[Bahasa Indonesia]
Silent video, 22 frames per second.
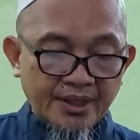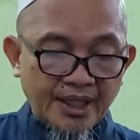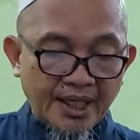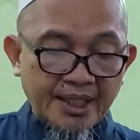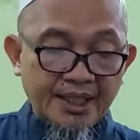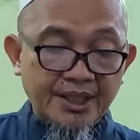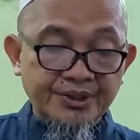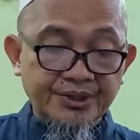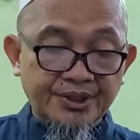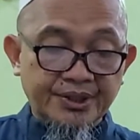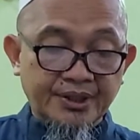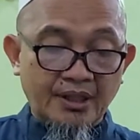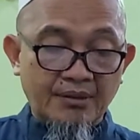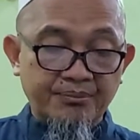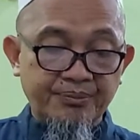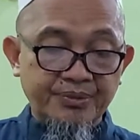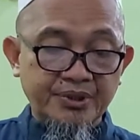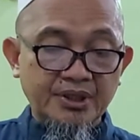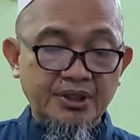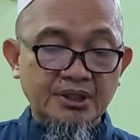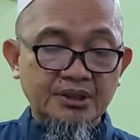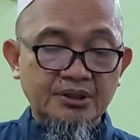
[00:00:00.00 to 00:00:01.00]
Akan
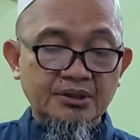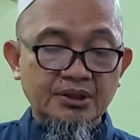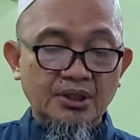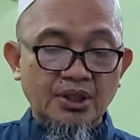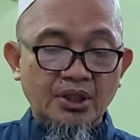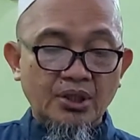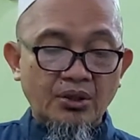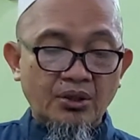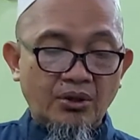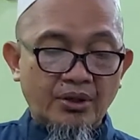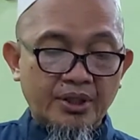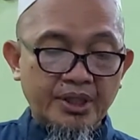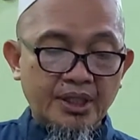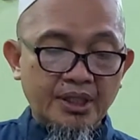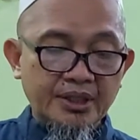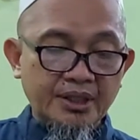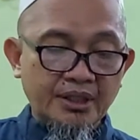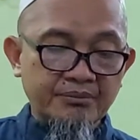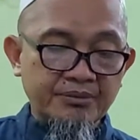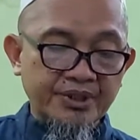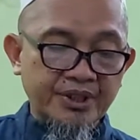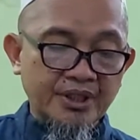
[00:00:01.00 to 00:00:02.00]
tetapi,
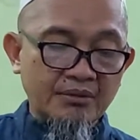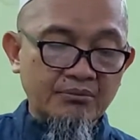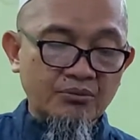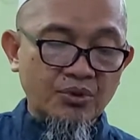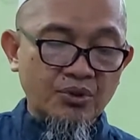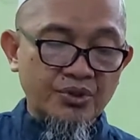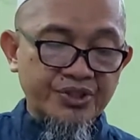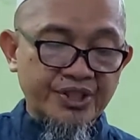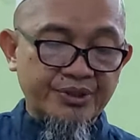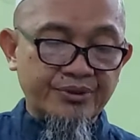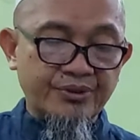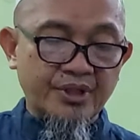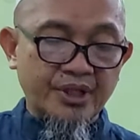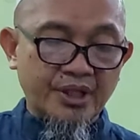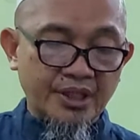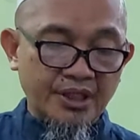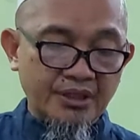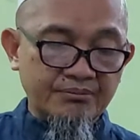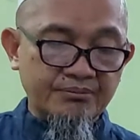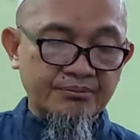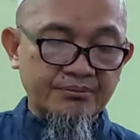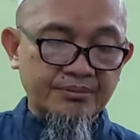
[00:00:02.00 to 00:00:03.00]
orang yang menyambung
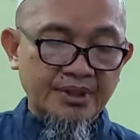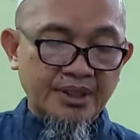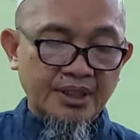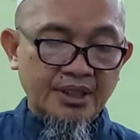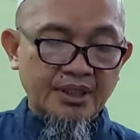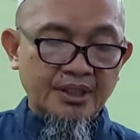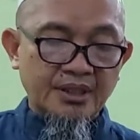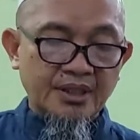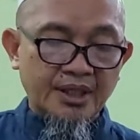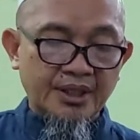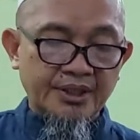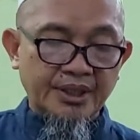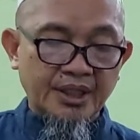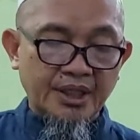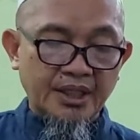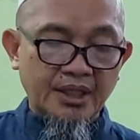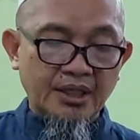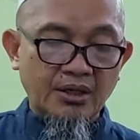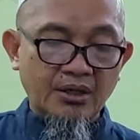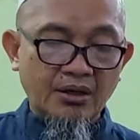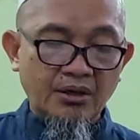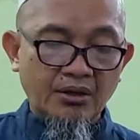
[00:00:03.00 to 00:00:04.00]
silaturahim
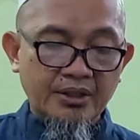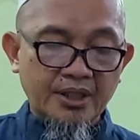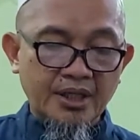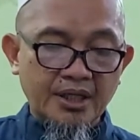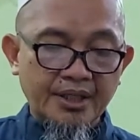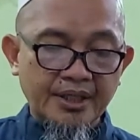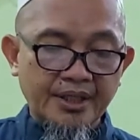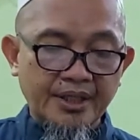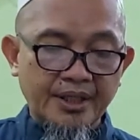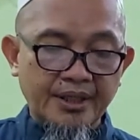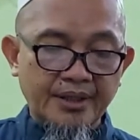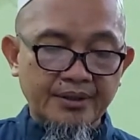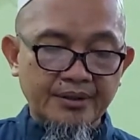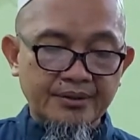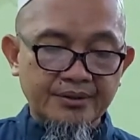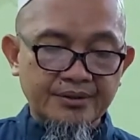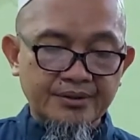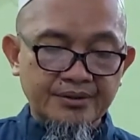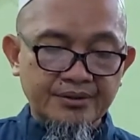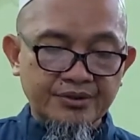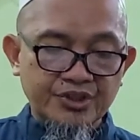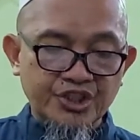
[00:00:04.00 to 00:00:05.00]
adalah orang yang
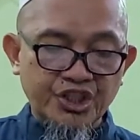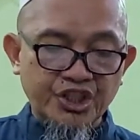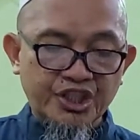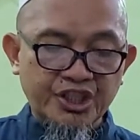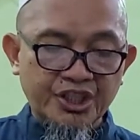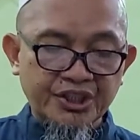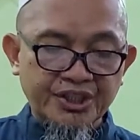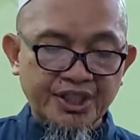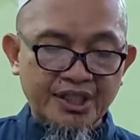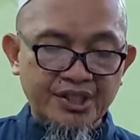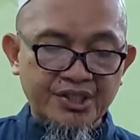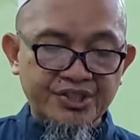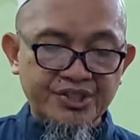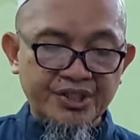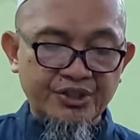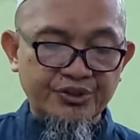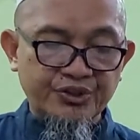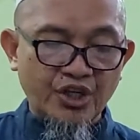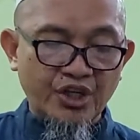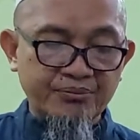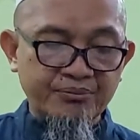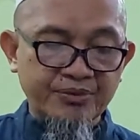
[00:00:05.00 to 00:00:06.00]
jika tali
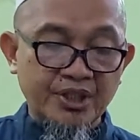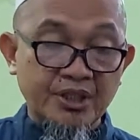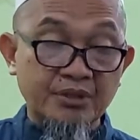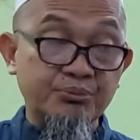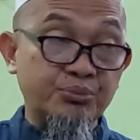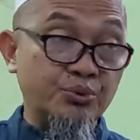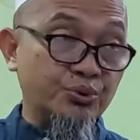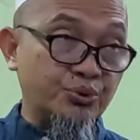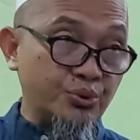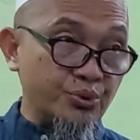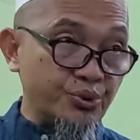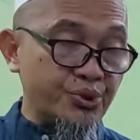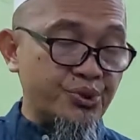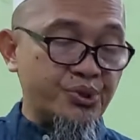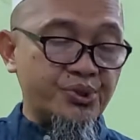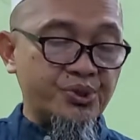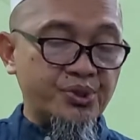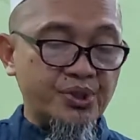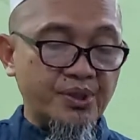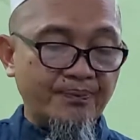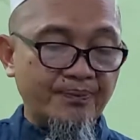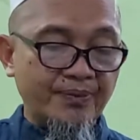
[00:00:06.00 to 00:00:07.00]
silaturahimnya
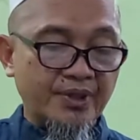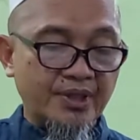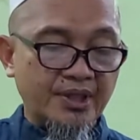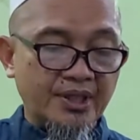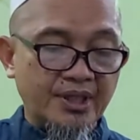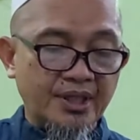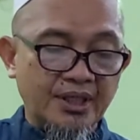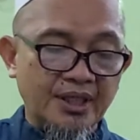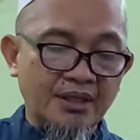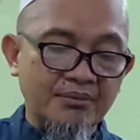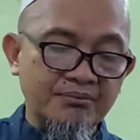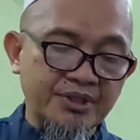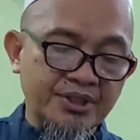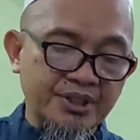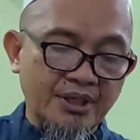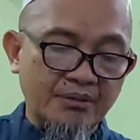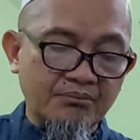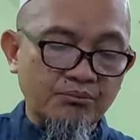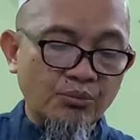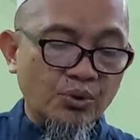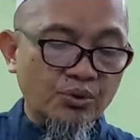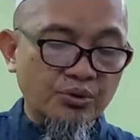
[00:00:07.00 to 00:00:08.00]
diputus, ia
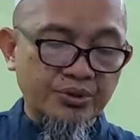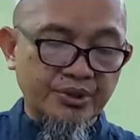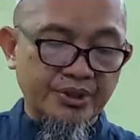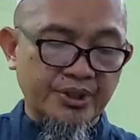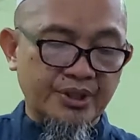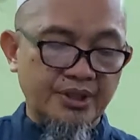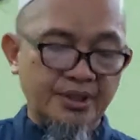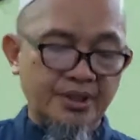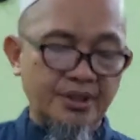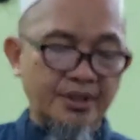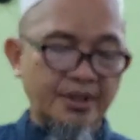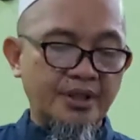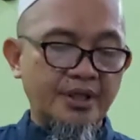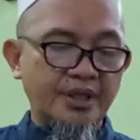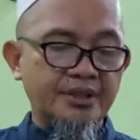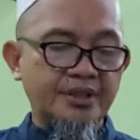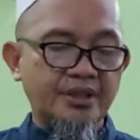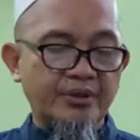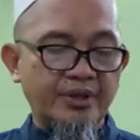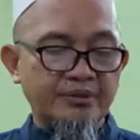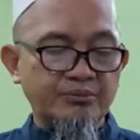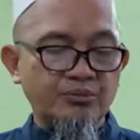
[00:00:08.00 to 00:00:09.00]
menyambungnya.
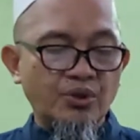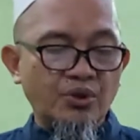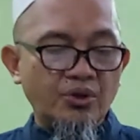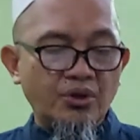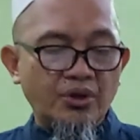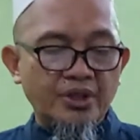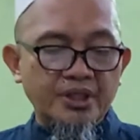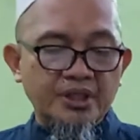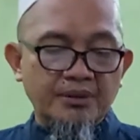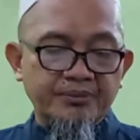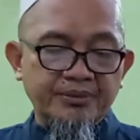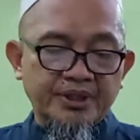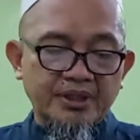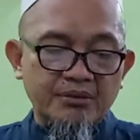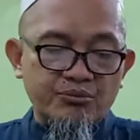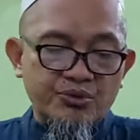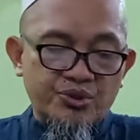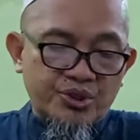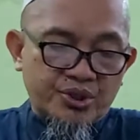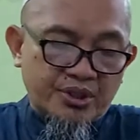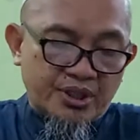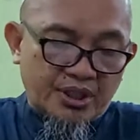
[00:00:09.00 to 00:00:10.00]
Hadir riwayat Bukhari dalam
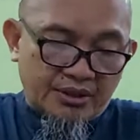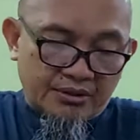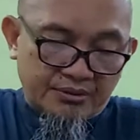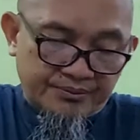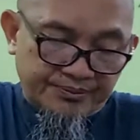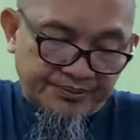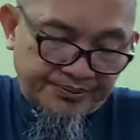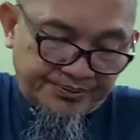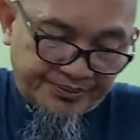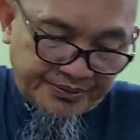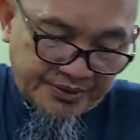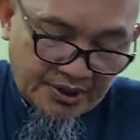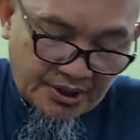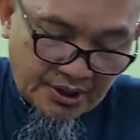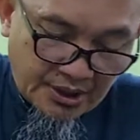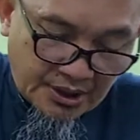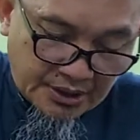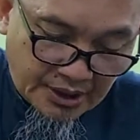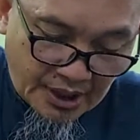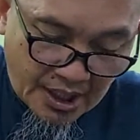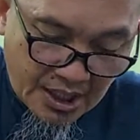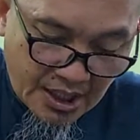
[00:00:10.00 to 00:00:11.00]
kitab Mishkat.
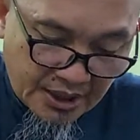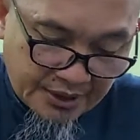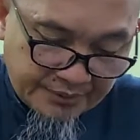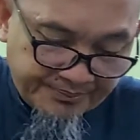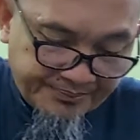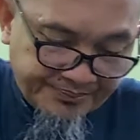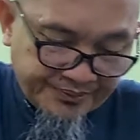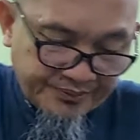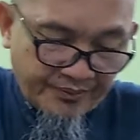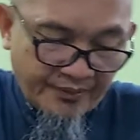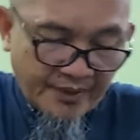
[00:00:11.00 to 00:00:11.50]
Keterangan.